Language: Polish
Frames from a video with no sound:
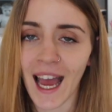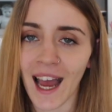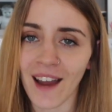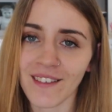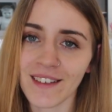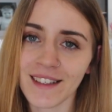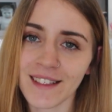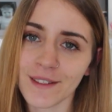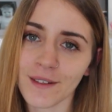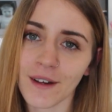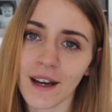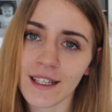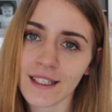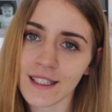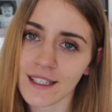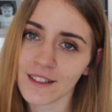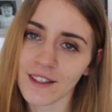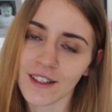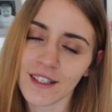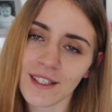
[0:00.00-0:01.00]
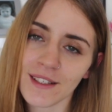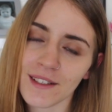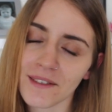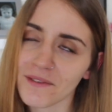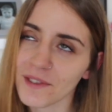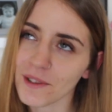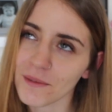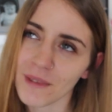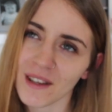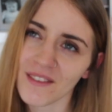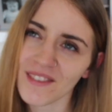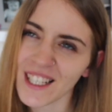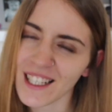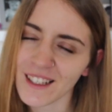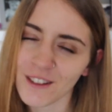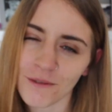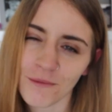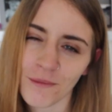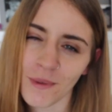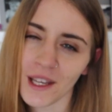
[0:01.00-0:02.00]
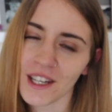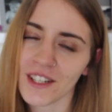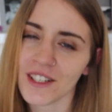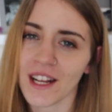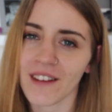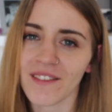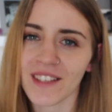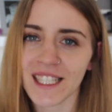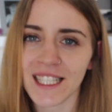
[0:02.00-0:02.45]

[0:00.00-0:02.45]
a więc słuchajcie, to jest w sumie w centrum Paryża,